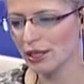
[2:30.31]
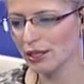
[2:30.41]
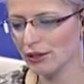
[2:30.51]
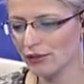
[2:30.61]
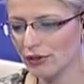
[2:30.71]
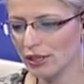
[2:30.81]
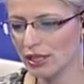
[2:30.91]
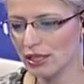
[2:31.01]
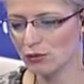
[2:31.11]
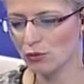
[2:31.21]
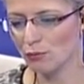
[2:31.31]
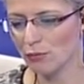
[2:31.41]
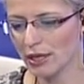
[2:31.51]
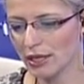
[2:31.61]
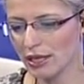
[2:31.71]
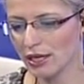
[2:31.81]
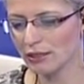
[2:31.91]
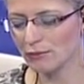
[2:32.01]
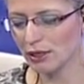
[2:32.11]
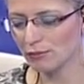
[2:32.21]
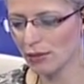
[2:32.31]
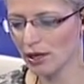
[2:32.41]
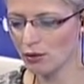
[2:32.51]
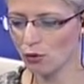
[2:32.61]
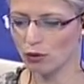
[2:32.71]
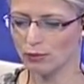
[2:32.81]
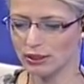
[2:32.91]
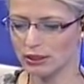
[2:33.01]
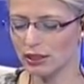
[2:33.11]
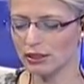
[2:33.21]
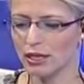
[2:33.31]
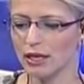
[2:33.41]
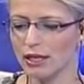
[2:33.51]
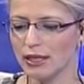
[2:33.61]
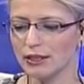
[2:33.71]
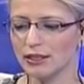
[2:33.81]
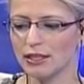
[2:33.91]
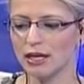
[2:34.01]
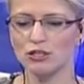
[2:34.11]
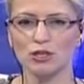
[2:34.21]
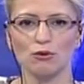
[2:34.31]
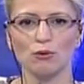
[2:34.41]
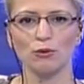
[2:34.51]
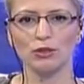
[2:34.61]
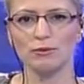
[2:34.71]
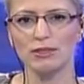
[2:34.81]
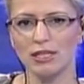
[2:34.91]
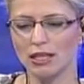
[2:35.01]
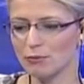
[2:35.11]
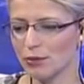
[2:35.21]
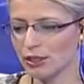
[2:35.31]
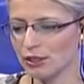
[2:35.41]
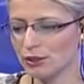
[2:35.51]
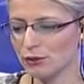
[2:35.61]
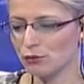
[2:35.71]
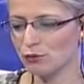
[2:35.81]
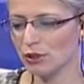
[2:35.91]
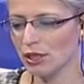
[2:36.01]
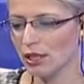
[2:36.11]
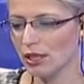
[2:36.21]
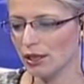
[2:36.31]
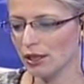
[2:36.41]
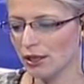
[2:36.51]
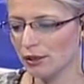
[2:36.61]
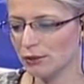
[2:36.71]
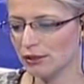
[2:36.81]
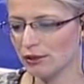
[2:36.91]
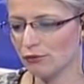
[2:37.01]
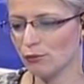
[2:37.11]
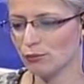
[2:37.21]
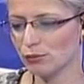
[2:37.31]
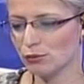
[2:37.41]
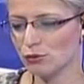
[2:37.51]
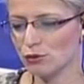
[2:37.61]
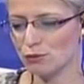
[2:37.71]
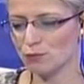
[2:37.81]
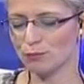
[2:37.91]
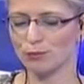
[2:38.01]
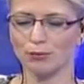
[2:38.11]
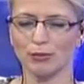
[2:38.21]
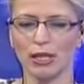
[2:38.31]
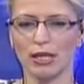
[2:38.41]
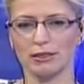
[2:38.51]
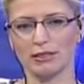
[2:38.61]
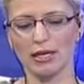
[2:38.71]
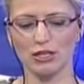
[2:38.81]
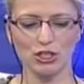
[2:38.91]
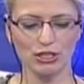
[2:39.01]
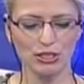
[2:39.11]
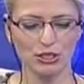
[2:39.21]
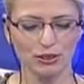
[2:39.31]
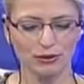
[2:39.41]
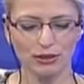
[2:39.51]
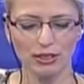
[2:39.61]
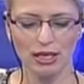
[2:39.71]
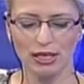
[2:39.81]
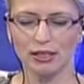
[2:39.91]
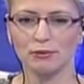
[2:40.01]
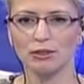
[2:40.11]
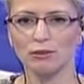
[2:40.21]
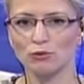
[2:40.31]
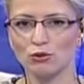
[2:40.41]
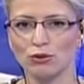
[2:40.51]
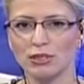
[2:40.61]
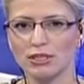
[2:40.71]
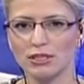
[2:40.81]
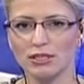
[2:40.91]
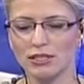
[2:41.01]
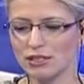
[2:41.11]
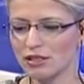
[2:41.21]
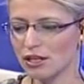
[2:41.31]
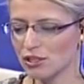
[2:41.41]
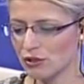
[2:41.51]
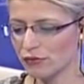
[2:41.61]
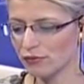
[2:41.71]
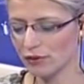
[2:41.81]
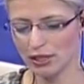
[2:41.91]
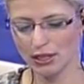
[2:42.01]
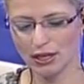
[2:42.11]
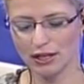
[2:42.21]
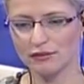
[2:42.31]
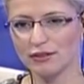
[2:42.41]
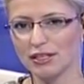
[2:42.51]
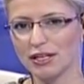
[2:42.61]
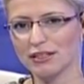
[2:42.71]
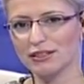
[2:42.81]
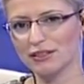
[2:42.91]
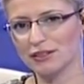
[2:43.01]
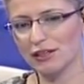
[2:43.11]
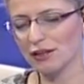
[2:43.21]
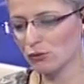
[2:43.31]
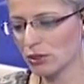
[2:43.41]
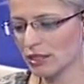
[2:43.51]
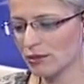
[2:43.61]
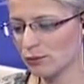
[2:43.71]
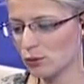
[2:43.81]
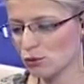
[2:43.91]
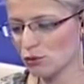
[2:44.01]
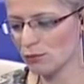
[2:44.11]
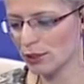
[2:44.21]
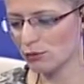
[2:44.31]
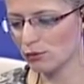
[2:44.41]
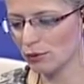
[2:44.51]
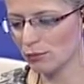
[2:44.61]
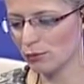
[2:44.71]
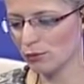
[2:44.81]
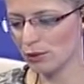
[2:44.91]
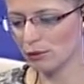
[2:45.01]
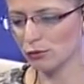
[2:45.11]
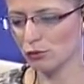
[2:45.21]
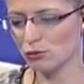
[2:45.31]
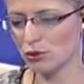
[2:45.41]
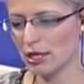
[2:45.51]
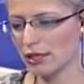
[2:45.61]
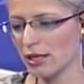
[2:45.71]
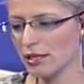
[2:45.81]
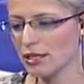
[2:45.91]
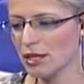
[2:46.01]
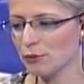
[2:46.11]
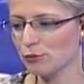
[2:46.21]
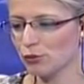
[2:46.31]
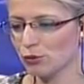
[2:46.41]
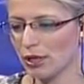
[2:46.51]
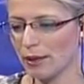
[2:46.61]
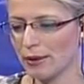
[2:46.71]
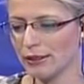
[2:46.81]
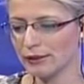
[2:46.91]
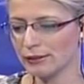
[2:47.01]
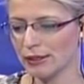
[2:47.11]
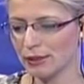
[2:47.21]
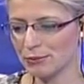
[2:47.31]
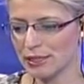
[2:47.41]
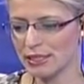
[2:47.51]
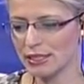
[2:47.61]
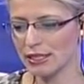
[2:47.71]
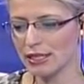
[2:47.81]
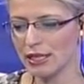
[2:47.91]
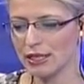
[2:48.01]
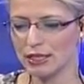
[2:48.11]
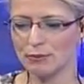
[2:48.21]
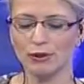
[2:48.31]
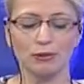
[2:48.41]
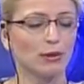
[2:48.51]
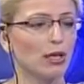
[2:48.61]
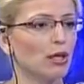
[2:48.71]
E, ve geri dönmek, geri adım atmak olmadığına da dikkat çekiyor. Bu arada bir Sağlık Bakanı ile dün e, bir telefon görüş balansı gerçekleştirdik. 20 Temmuz sonrasında Sayın Kaşif RT ekranlarında Kuzey Kıbrıs Türk Cumhuriyeti gündemi programında olacaklar. Bunu da hemen hatırlatmasını yapalım.